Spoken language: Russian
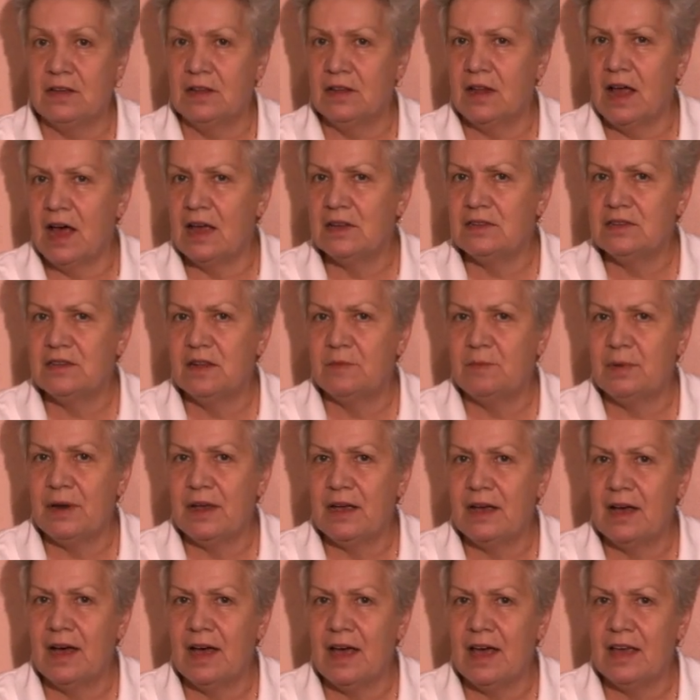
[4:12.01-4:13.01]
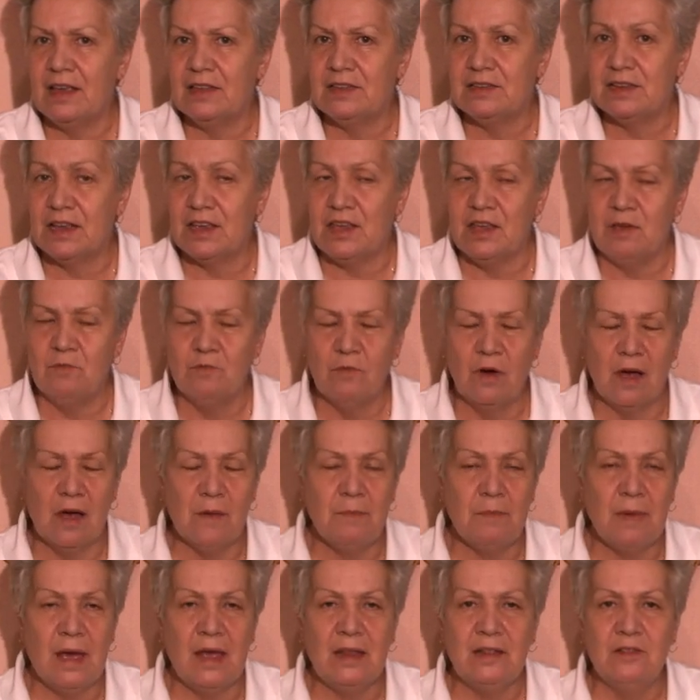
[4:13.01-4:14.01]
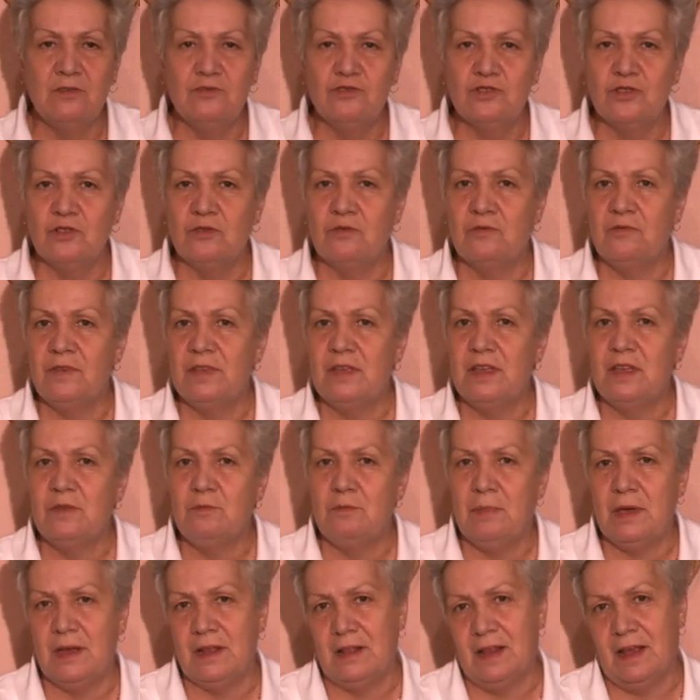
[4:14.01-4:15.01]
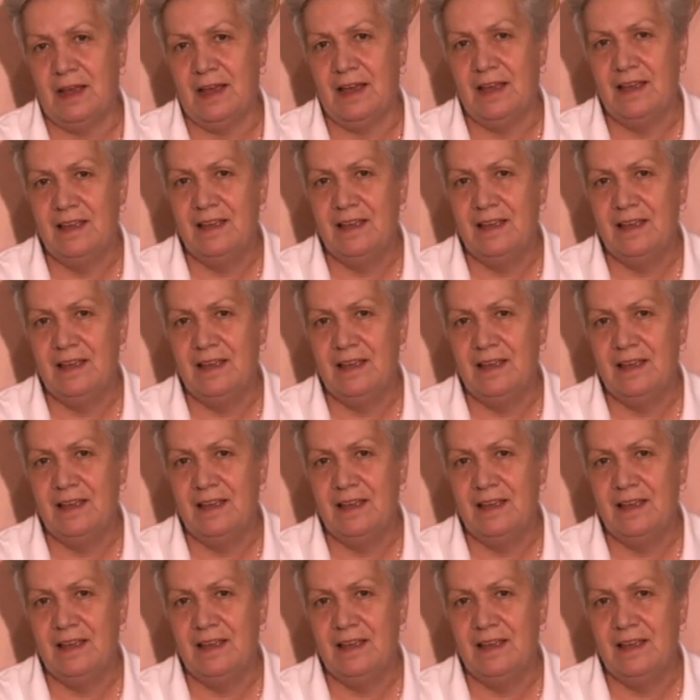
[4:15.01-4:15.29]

глаз напрягается, ему опять нужно увидеть белое.